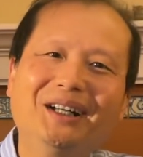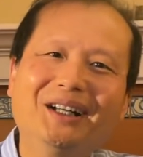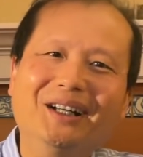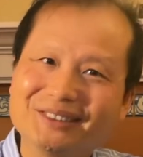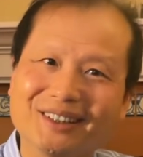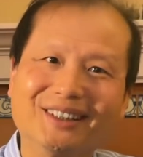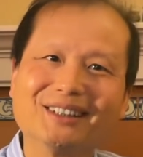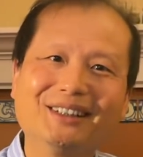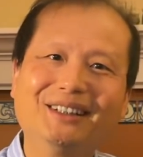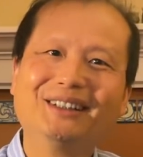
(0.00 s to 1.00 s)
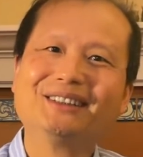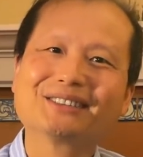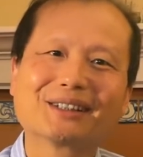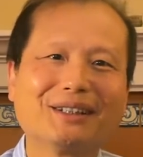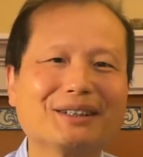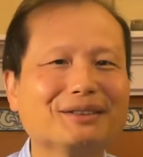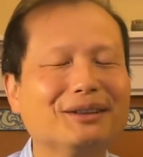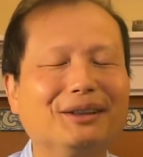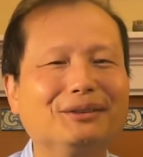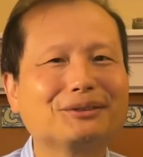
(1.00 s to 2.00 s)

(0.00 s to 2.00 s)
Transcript: 而且呢，这个呃